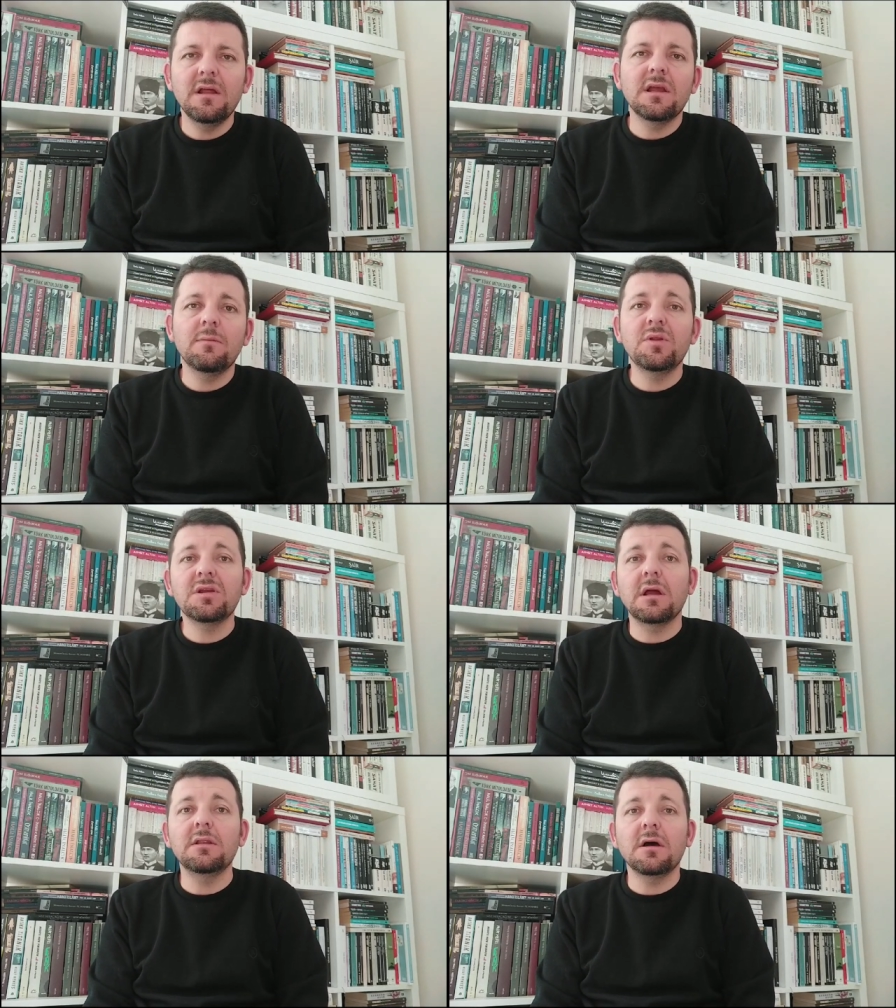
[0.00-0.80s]
Hele ki
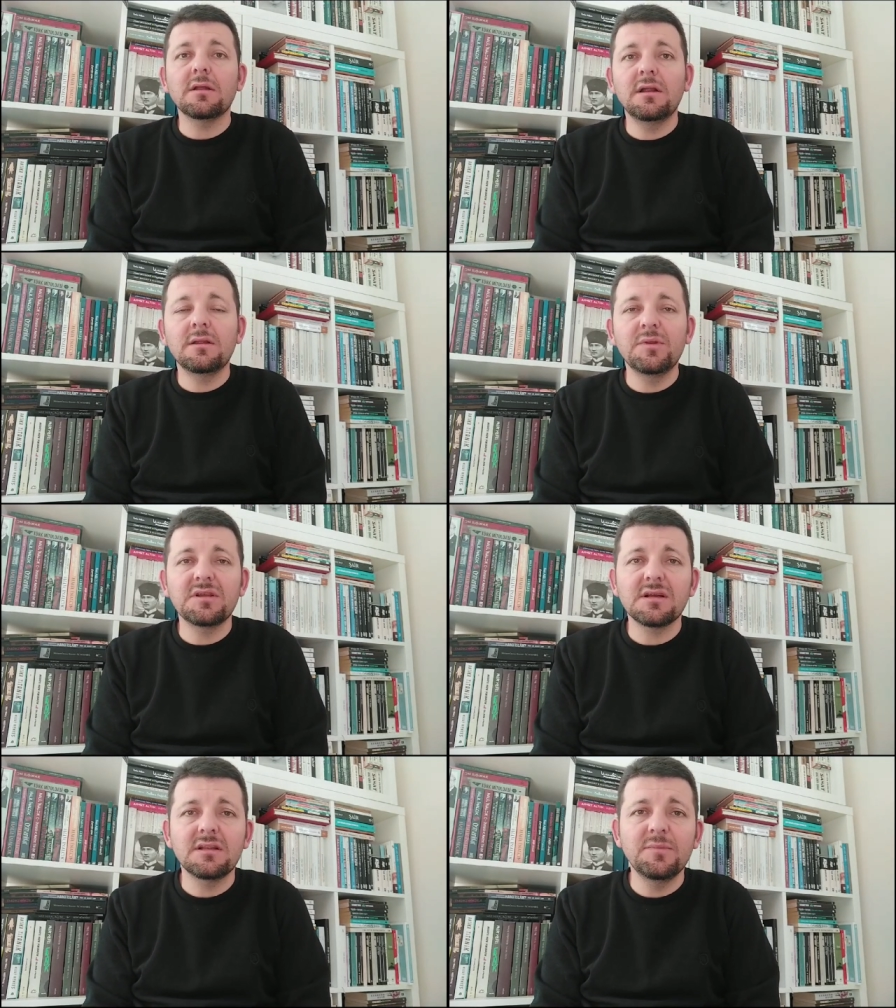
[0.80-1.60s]
biz kendi
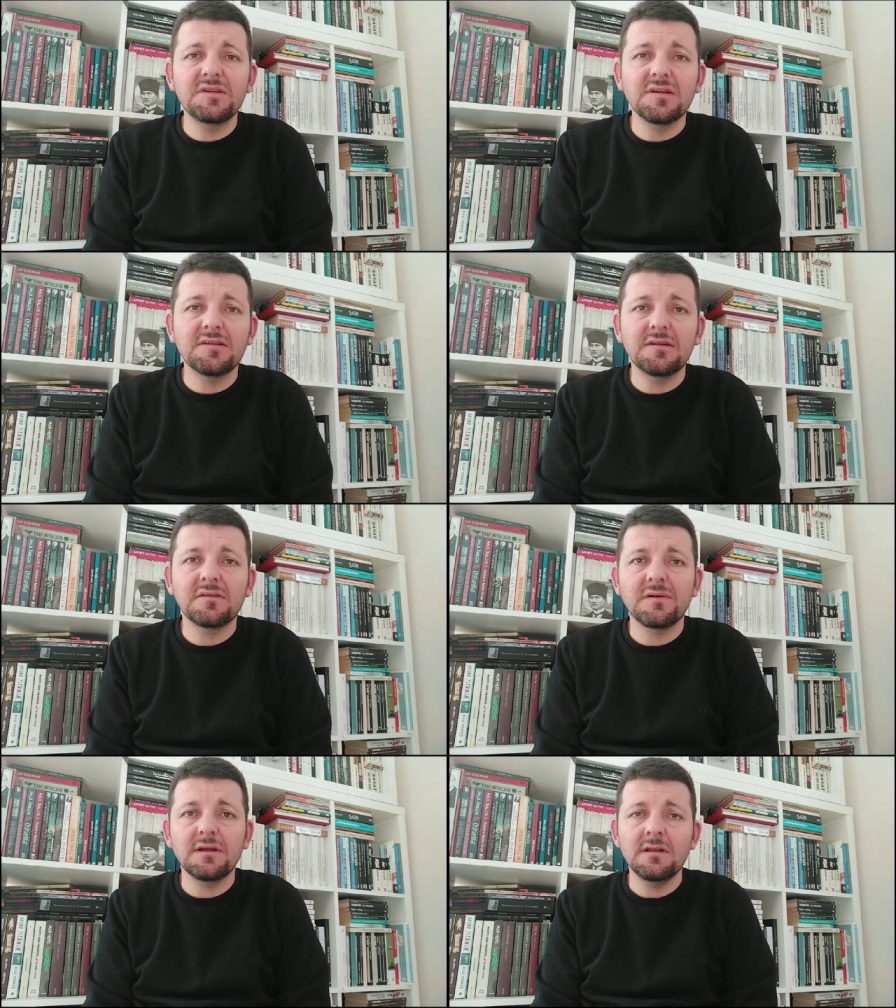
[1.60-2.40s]
adaletimizi kendimiz
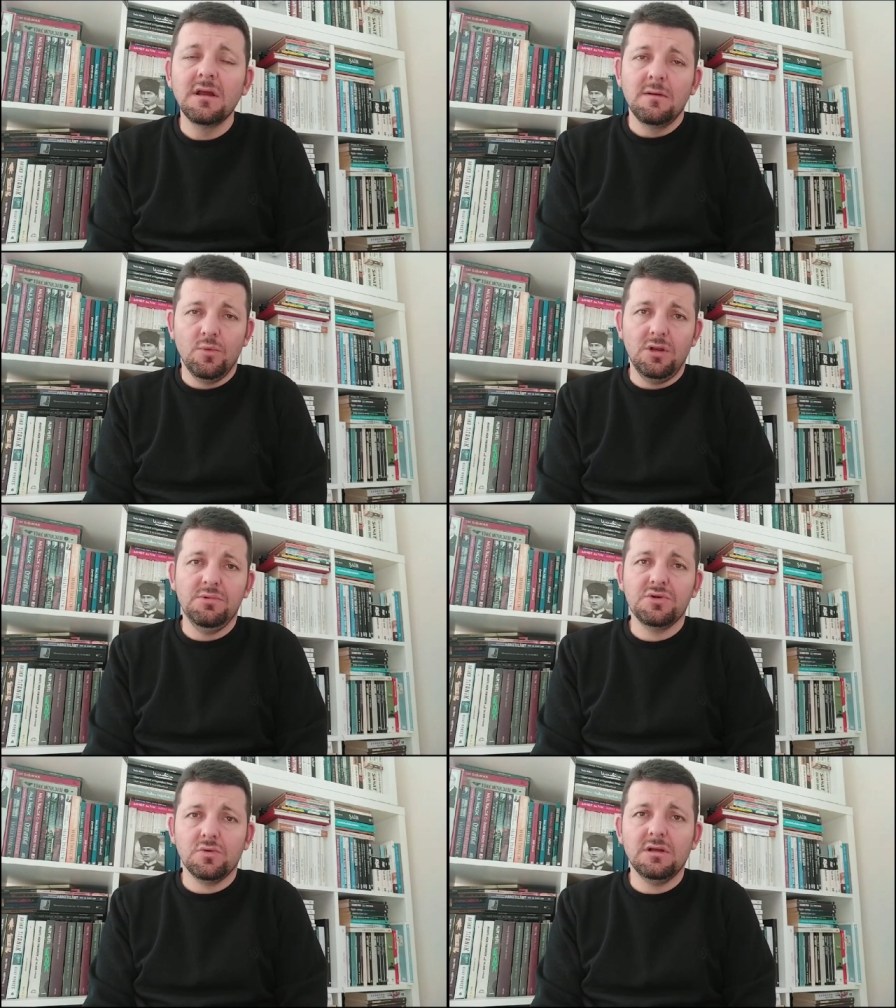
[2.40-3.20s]
keseriz falan
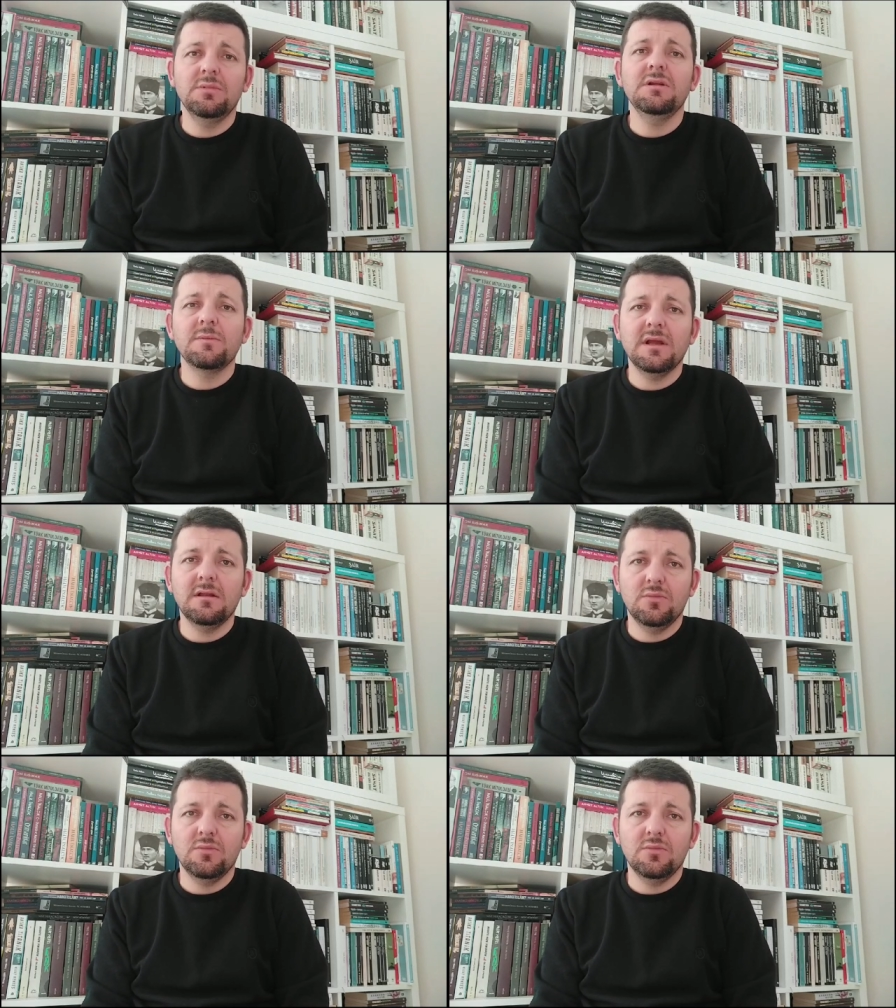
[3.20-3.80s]
böyle bir şey olabilir mi?